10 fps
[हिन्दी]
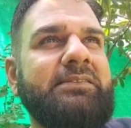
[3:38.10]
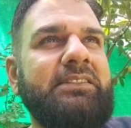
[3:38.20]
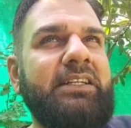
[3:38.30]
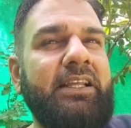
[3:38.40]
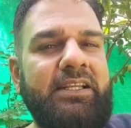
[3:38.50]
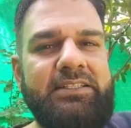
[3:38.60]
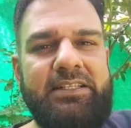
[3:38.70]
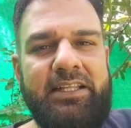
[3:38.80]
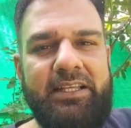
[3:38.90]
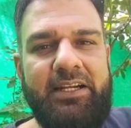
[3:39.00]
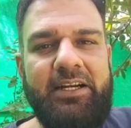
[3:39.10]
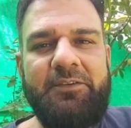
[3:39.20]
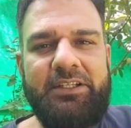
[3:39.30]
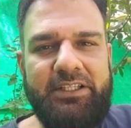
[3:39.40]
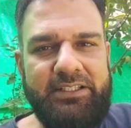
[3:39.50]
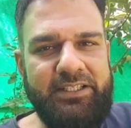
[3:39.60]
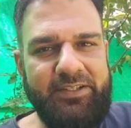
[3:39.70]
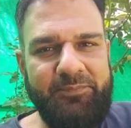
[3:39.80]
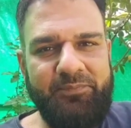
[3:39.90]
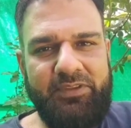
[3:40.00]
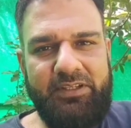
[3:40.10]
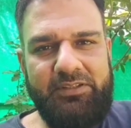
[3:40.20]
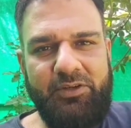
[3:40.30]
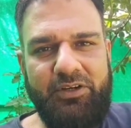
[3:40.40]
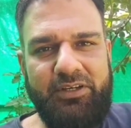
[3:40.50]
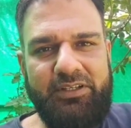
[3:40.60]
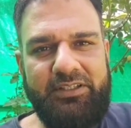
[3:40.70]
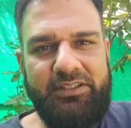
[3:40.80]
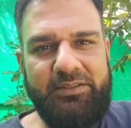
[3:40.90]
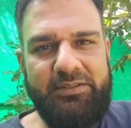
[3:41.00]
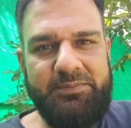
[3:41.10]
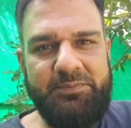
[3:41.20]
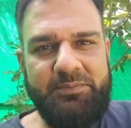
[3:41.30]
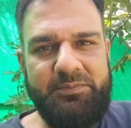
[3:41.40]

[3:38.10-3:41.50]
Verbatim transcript: इंटेलिजेंट है हार्ड वर्किंग नहीं है और आ,